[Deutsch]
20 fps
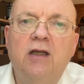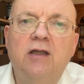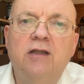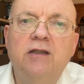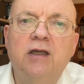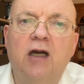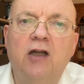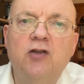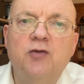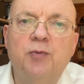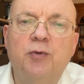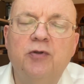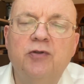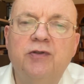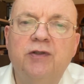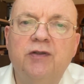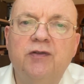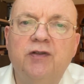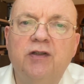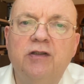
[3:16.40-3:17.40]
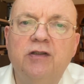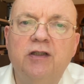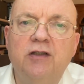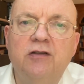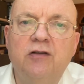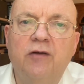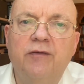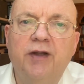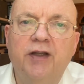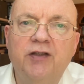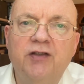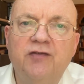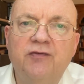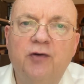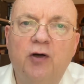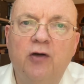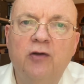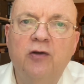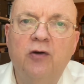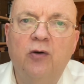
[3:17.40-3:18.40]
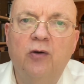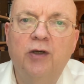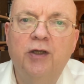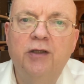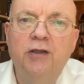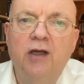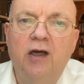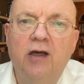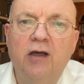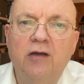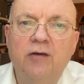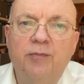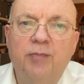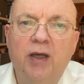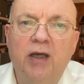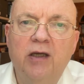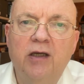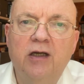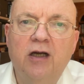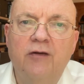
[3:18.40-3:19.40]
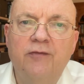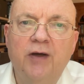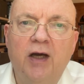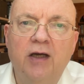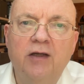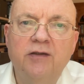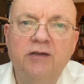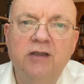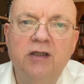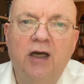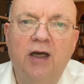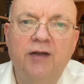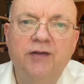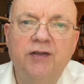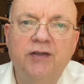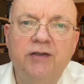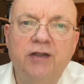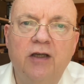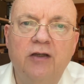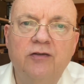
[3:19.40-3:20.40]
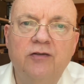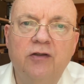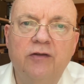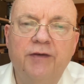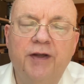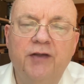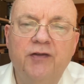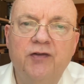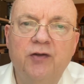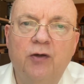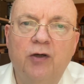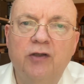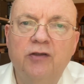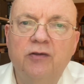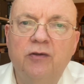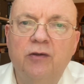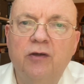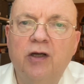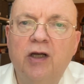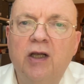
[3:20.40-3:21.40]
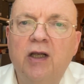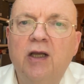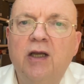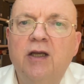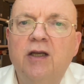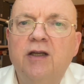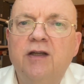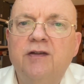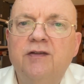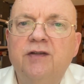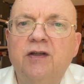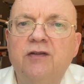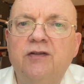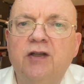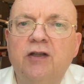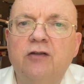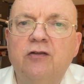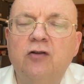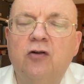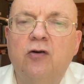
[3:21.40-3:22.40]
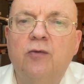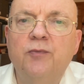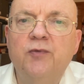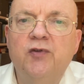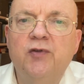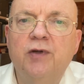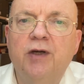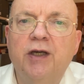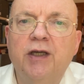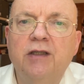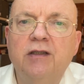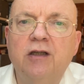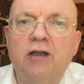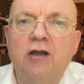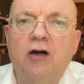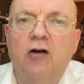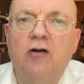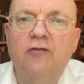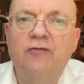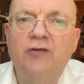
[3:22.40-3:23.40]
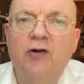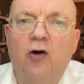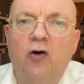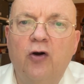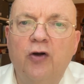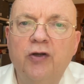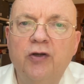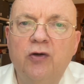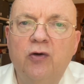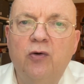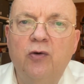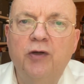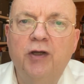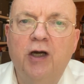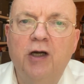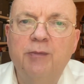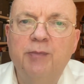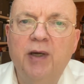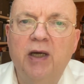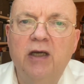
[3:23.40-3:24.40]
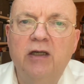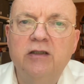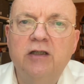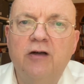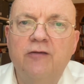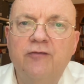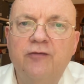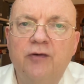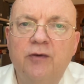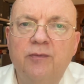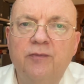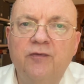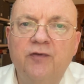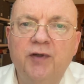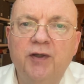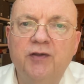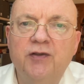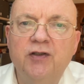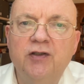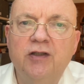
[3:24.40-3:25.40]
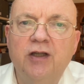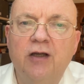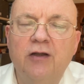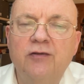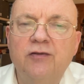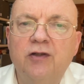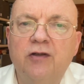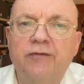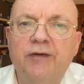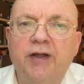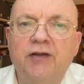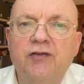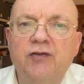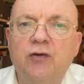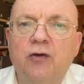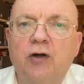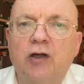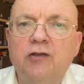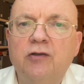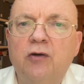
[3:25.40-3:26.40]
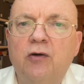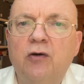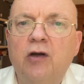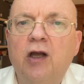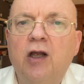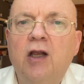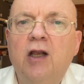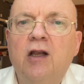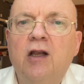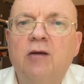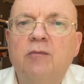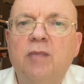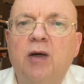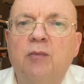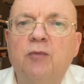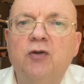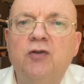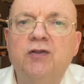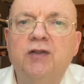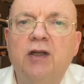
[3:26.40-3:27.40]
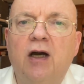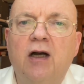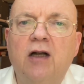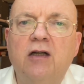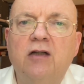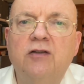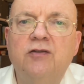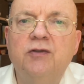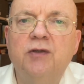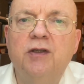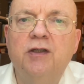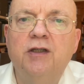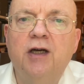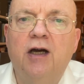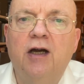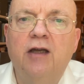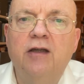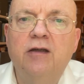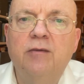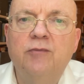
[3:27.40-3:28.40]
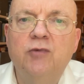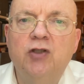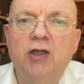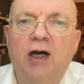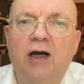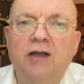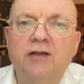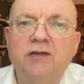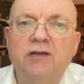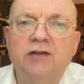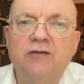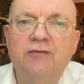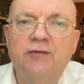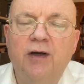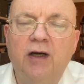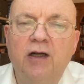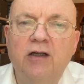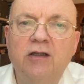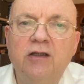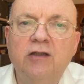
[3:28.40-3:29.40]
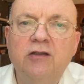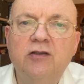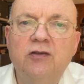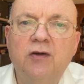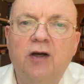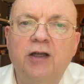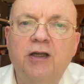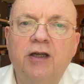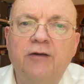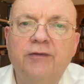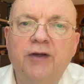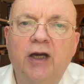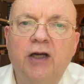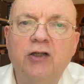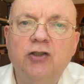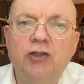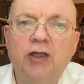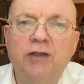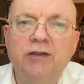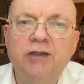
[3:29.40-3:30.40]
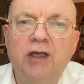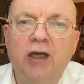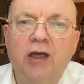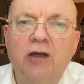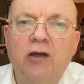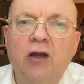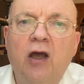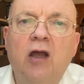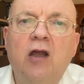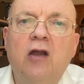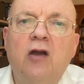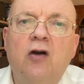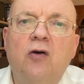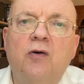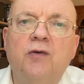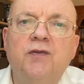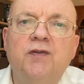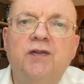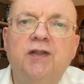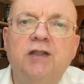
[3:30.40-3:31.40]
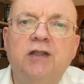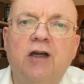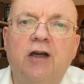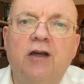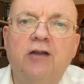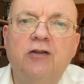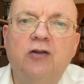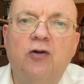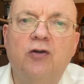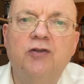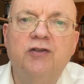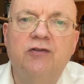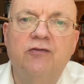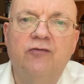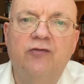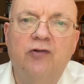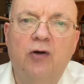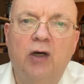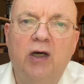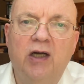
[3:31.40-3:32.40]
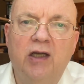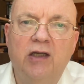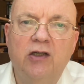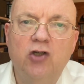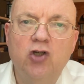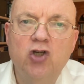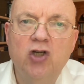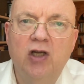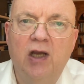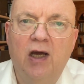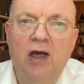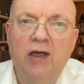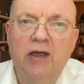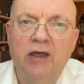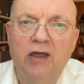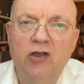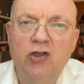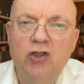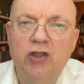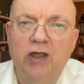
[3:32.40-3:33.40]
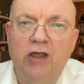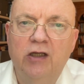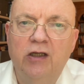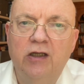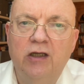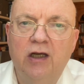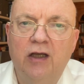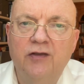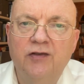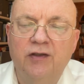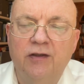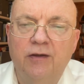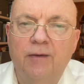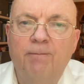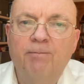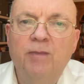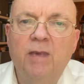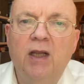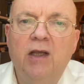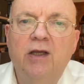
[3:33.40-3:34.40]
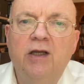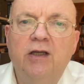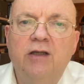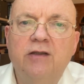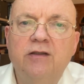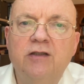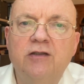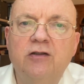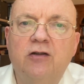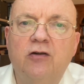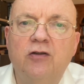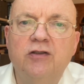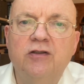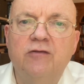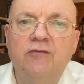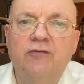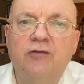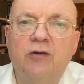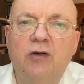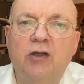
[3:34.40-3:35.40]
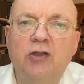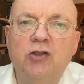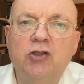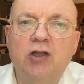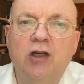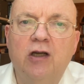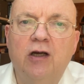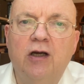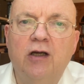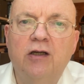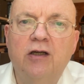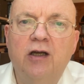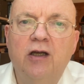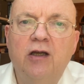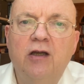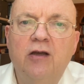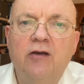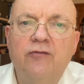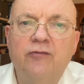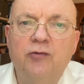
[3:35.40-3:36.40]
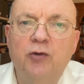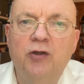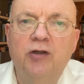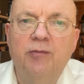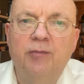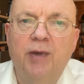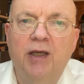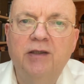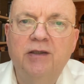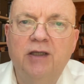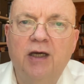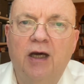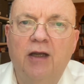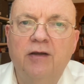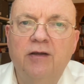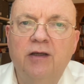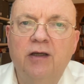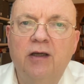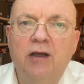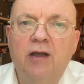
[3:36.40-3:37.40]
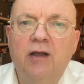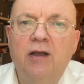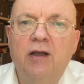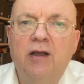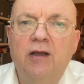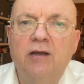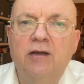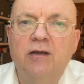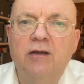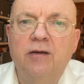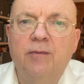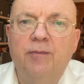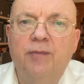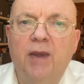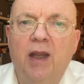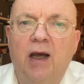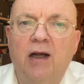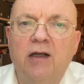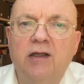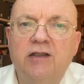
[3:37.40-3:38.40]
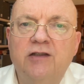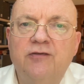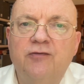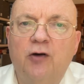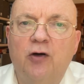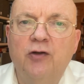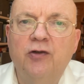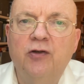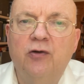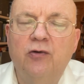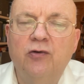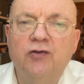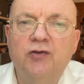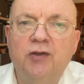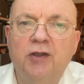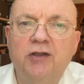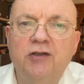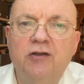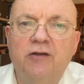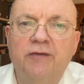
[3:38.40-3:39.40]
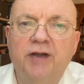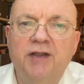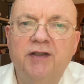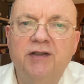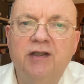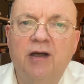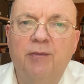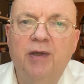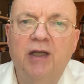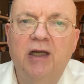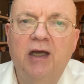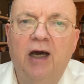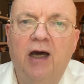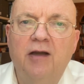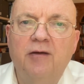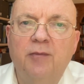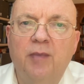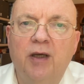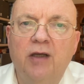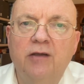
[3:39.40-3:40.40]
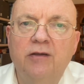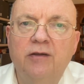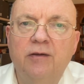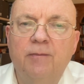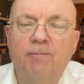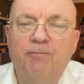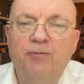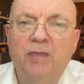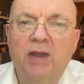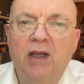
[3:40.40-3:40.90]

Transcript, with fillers: Die Ansprüche sind Insolvenzforderungen nach 38 der Insolvenzordnung. Sie sind umzurechnen auf Euro nach 45 der Insolvenzordnung. Man müsste also in einem Schadensfall zu einer Werkstatt gehen und sich einen Kostenvoranschlag erstellen lassen. Diesen Kostenvoranschlag würde man dann ähm, als Forderung zur Insolvenztabelle anmelden.